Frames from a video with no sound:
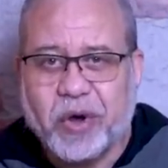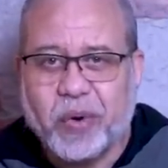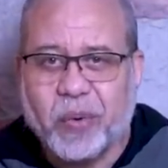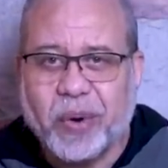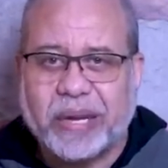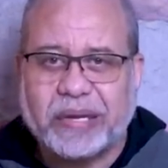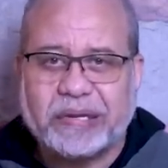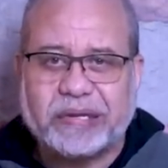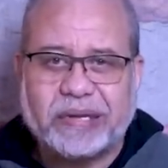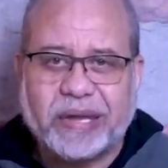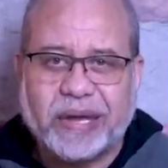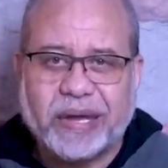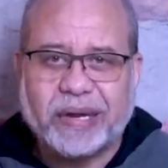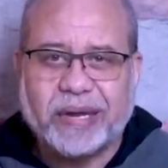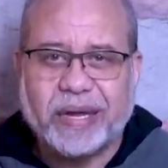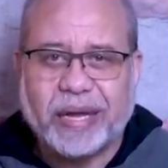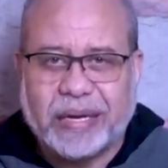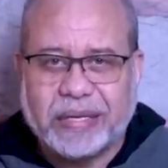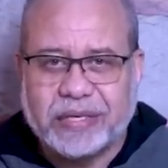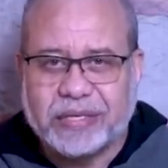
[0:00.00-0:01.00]
وإنتاج
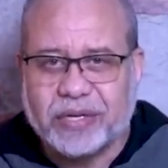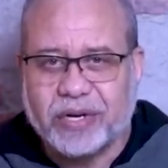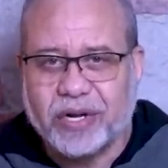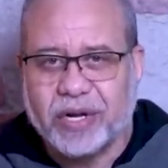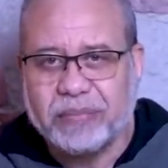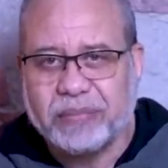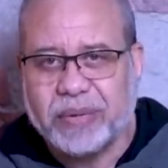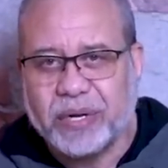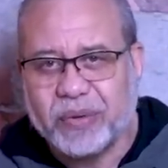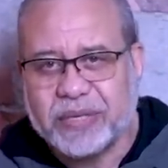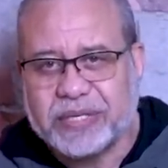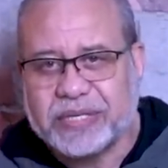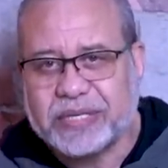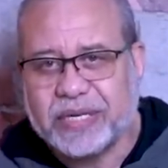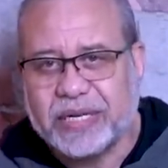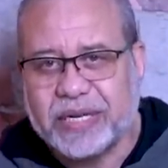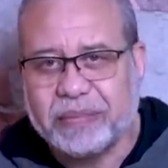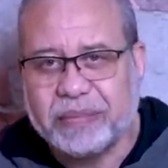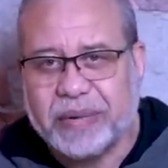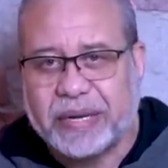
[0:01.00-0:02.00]
الدراما
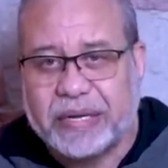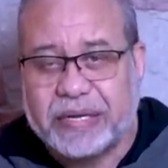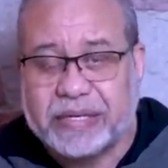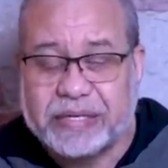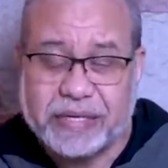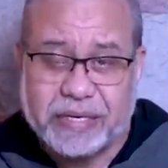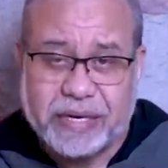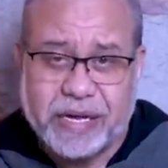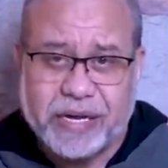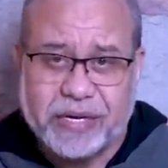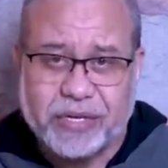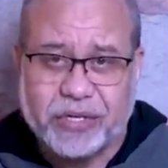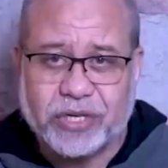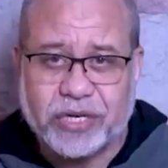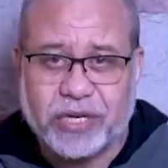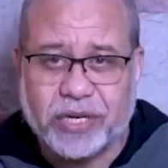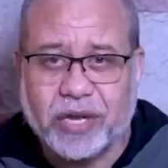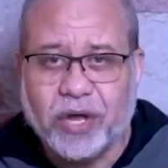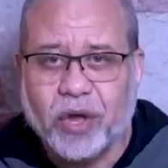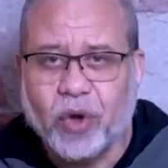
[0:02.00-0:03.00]
والسينما
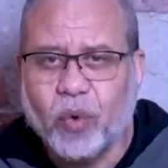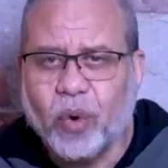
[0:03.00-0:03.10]
سينيرجي